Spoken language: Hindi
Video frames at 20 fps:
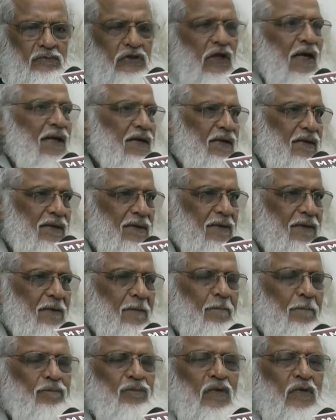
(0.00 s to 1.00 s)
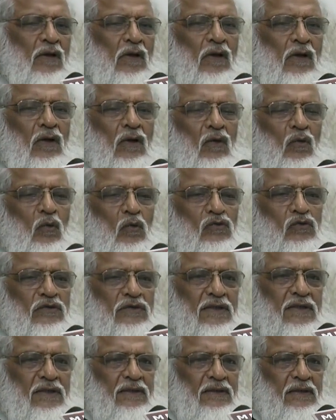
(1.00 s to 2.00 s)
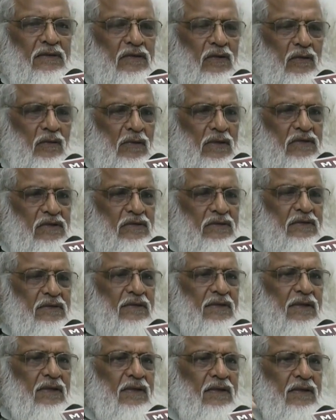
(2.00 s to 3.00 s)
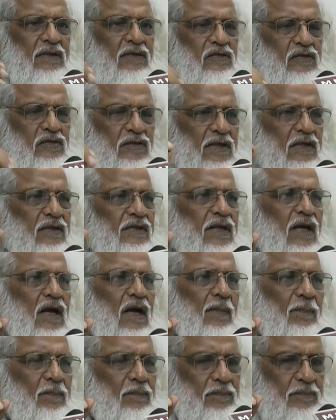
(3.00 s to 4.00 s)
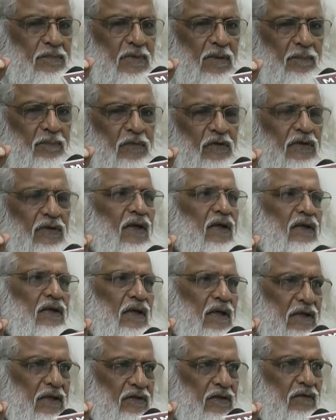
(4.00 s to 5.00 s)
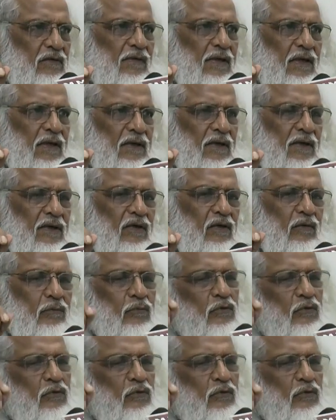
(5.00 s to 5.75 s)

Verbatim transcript: शायर हैं उनसे ये दरख्वास्त की कि इसके लिए आप अपनी तख्लीक़ात रवाना करें और